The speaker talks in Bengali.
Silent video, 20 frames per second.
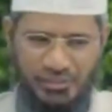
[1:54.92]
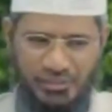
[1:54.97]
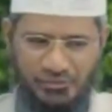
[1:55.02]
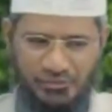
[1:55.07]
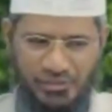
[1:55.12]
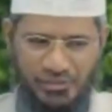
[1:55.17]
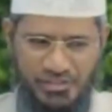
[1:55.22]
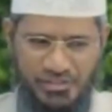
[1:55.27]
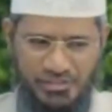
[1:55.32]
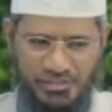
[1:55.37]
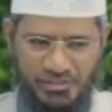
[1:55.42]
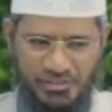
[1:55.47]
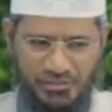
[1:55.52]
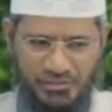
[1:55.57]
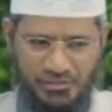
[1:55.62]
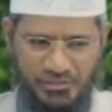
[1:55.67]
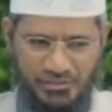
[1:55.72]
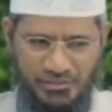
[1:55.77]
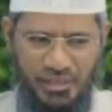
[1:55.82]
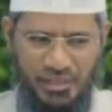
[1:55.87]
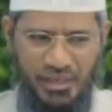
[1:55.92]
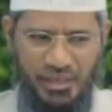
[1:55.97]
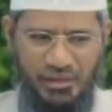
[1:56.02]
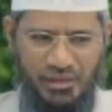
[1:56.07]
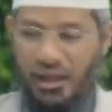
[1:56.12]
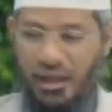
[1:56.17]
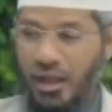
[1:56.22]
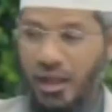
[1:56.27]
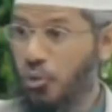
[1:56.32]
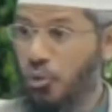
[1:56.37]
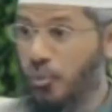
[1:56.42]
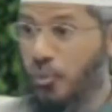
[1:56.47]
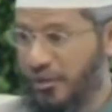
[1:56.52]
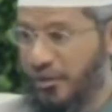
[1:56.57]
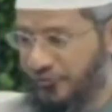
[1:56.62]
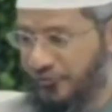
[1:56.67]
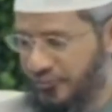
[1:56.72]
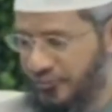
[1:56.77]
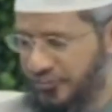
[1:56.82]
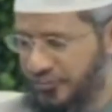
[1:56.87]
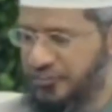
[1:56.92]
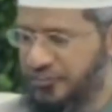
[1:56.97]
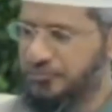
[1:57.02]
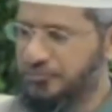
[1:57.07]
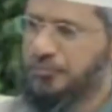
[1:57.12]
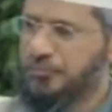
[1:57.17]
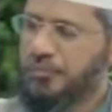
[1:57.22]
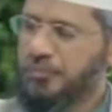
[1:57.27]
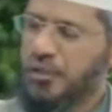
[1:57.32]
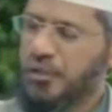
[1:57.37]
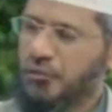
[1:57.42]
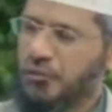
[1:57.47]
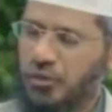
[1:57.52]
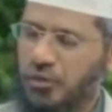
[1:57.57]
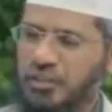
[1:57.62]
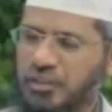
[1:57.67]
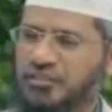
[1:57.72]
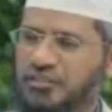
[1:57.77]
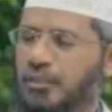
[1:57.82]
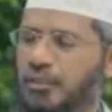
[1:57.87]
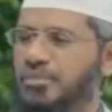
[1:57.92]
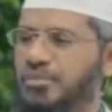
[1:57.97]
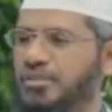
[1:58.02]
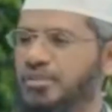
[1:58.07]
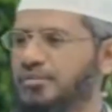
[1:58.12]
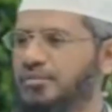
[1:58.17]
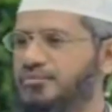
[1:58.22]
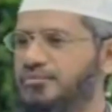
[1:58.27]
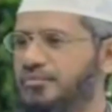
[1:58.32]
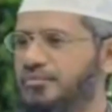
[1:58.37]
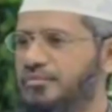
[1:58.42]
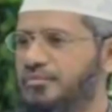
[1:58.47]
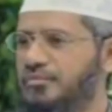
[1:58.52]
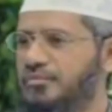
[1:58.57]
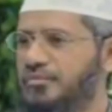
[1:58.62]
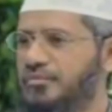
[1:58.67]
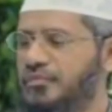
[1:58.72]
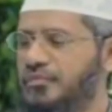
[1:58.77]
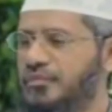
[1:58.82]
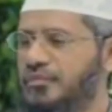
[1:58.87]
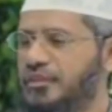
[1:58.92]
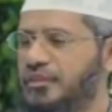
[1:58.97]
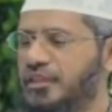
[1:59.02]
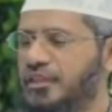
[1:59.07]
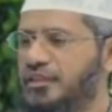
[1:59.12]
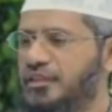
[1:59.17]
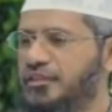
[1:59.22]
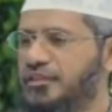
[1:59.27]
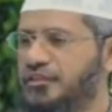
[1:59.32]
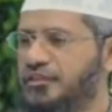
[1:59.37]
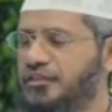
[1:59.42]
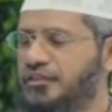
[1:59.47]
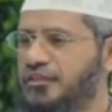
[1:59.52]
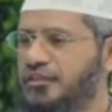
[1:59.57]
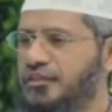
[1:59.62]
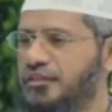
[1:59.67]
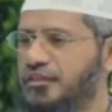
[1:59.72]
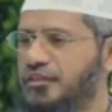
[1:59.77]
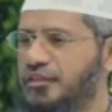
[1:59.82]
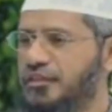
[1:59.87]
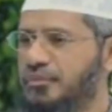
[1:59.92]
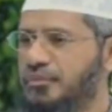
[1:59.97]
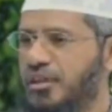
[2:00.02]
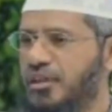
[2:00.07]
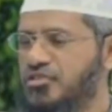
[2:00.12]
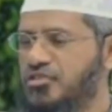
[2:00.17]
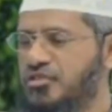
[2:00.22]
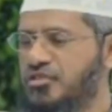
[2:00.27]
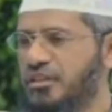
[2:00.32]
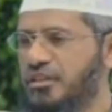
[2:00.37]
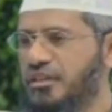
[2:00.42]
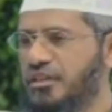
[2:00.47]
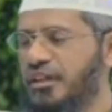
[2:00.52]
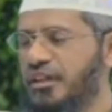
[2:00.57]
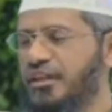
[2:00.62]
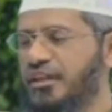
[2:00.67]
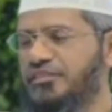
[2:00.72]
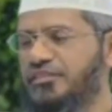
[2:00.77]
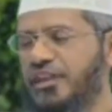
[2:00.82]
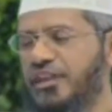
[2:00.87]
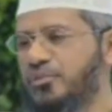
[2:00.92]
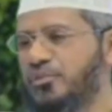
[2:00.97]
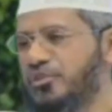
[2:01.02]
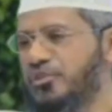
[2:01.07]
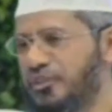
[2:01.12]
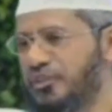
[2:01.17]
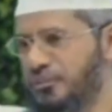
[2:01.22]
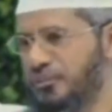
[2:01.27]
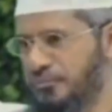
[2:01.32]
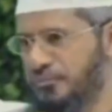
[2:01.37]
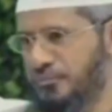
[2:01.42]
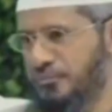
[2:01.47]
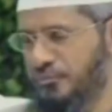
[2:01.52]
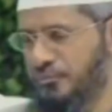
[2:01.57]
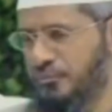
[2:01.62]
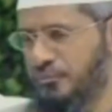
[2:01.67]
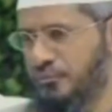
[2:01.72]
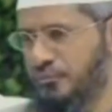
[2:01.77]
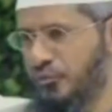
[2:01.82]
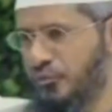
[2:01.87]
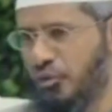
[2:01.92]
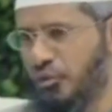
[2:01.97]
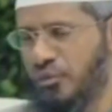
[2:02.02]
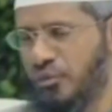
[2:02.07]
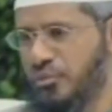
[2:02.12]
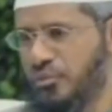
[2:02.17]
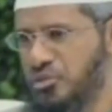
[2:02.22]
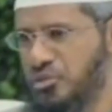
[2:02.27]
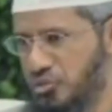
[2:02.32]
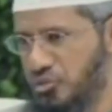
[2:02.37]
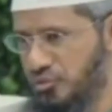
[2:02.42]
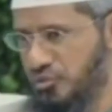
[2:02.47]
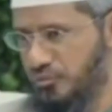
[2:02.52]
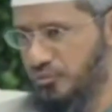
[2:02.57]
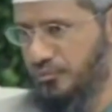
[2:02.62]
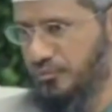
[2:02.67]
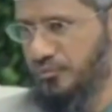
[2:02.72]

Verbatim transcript: এগুলো বললে উপকারিতা আরও বেশি যেমন ধরেন এই হাদিসটা আছে সহি মুসলিমে দুই নম্বর খণ্ড